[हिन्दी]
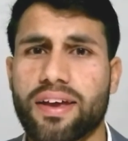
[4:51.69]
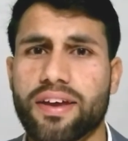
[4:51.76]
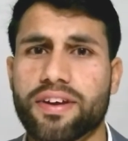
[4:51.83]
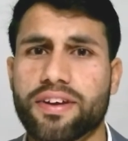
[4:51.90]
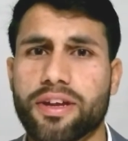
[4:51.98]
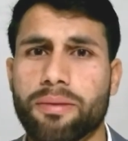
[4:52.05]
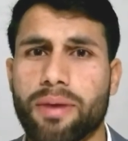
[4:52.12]
की
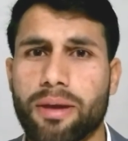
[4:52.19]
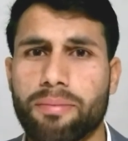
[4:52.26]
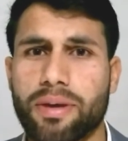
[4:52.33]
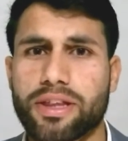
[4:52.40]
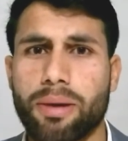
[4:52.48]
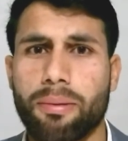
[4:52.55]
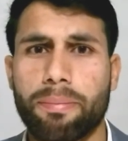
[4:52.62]
टीम एक
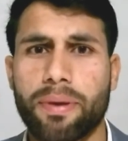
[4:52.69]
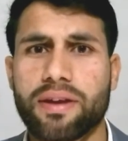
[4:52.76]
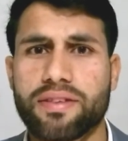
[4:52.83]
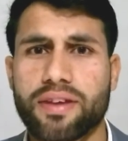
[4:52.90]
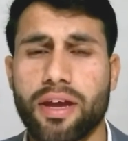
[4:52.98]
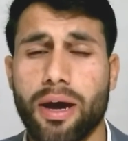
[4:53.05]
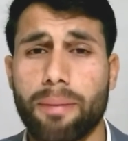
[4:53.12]
मरतबा फिर
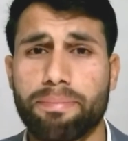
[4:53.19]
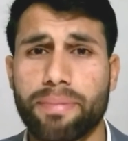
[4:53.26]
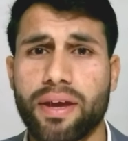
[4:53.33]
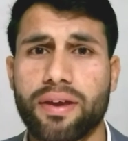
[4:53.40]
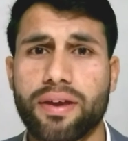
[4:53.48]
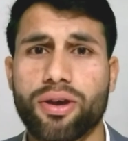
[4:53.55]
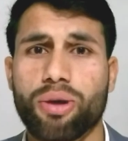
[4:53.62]
से
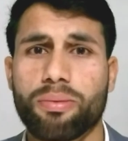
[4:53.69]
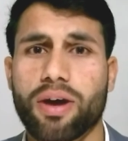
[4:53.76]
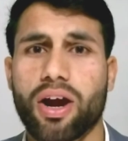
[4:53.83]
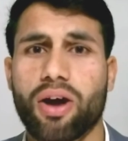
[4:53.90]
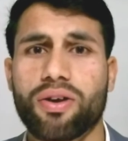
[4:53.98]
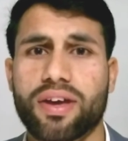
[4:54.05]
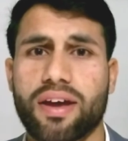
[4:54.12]
अपने ही होम
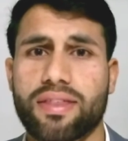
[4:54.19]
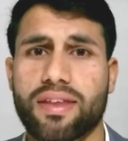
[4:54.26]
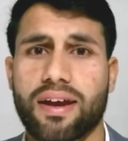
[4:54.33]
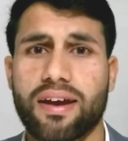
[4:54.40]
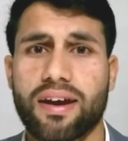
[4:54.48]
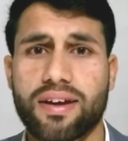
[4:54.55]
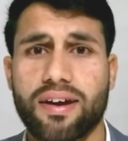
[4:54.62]
ग्राउंड के
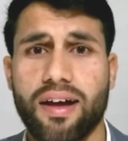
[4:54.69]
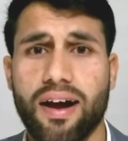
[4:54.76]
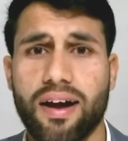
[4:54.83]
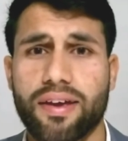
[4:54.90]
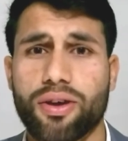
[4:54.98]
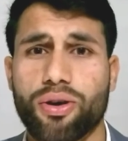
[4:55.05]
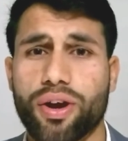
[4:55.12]
अंदर लड़खड़ा
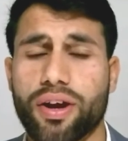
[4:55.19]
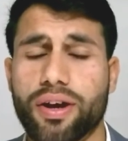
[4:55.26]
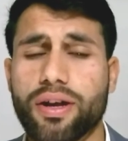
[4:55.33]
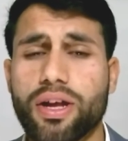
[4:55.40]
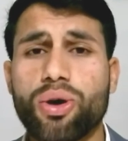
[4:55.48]
गई और